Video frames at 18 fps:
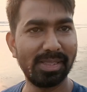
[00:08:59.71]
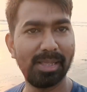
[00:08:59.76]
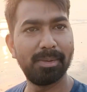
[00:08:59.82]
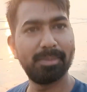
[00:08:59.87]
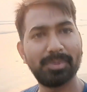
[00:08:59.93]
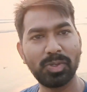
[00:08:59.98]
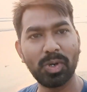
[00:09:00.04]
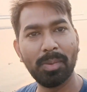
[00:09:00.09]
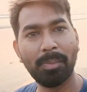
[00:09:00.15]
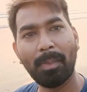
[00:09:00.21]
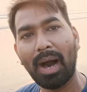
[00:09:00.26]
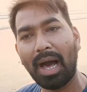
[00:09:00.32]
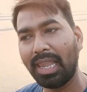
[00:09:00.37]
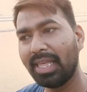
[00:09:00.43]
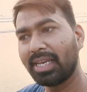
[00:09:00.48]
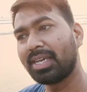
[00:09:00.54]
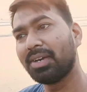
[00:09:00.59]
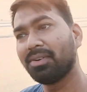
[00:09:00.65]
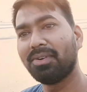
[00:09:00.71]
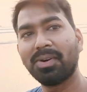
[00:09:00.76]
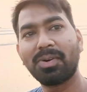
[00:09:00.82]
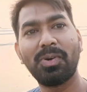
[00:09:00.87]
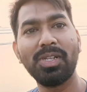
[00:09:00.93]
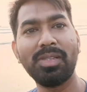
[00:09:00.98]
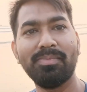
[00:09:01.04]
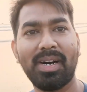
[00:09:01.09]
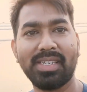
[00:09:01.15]
मतलब जो मालिक है
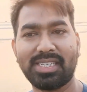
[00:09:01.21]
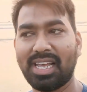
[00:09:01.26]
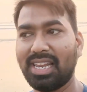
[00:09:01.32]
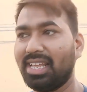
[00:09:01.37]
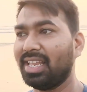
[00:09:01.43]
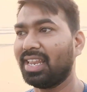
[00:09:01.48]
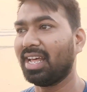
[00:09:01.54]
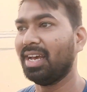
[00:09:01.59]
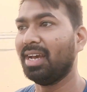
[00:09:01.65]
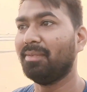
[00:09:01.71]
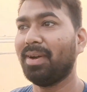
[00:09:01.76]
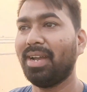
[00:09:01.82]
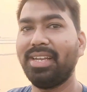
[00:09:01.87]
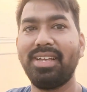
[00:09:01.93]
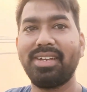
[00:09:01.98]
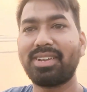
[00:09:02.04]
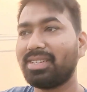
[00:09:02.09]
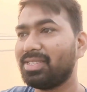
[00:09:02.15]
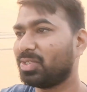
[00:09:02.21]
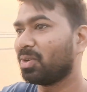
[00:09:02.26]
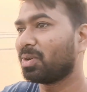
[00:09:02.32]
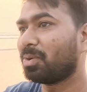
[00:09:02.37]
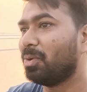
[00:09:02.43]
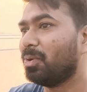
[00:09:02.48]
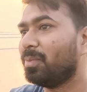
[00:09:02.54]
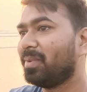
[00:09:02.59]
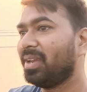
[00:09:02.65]
वो खुद मजा ले रहा है भाई
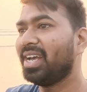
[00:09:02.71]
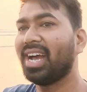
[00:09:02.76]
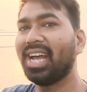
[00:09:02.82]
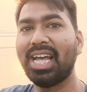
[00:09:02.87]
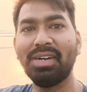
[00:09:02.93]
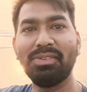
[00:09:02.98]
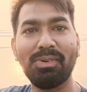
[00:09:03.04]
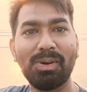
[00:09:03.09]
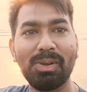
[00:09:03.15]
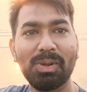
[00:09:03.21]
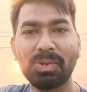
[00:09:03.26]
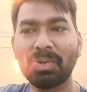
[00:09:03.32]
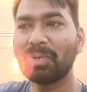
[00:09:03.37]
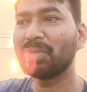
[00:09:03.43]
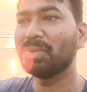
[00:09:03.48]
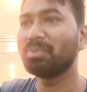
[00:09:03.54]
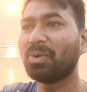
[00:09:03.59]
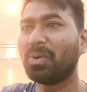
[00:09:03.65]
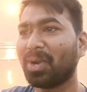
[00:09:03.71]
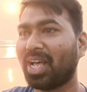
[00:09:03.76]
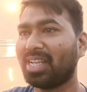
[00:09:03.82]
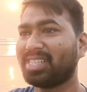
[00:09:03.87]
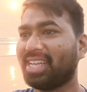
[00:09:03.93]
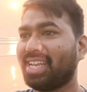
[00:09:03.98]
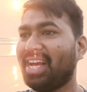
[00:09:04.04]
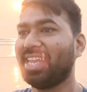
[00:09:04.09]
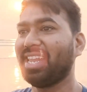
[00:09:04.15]
जो घूमने आया है वो लोग को तुम
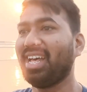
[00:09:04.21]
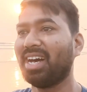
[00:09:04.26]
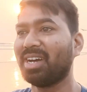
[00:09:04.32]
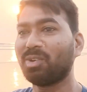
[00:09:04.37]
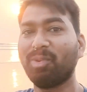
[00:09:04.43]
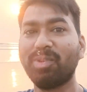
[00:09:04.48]
घोड़ा चराना